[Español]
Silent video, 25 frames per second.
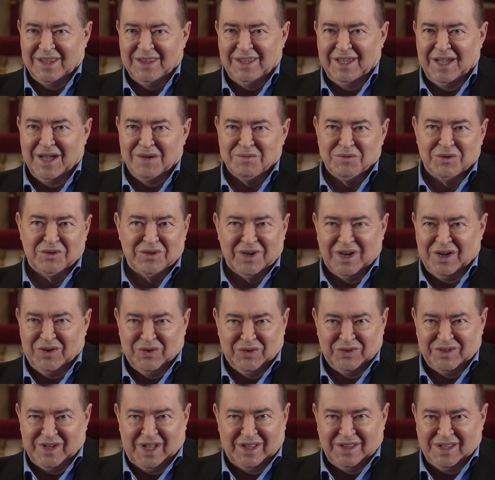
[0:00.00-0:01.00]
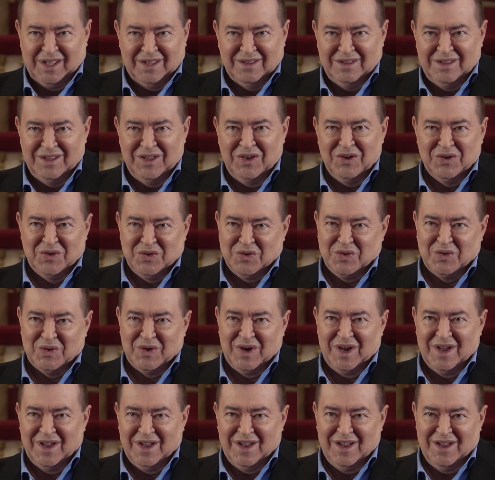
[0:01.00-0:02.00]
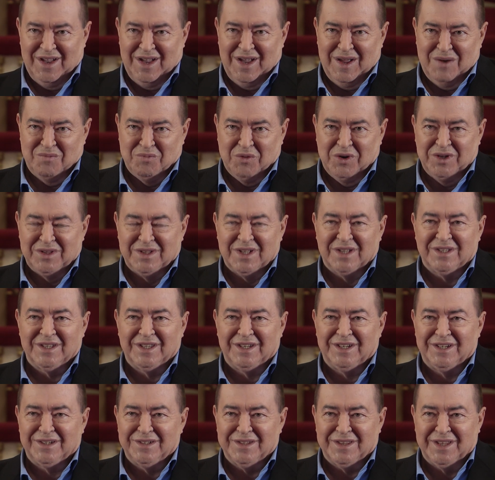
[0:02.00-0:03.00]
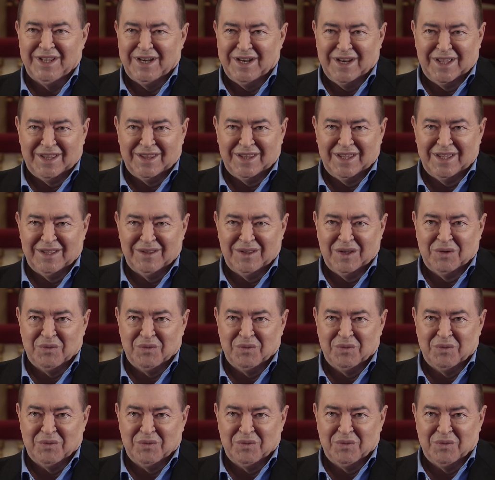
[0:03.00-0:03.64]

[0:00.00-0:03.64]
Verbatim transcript: digamos, que no se atendió a puestas en escena de,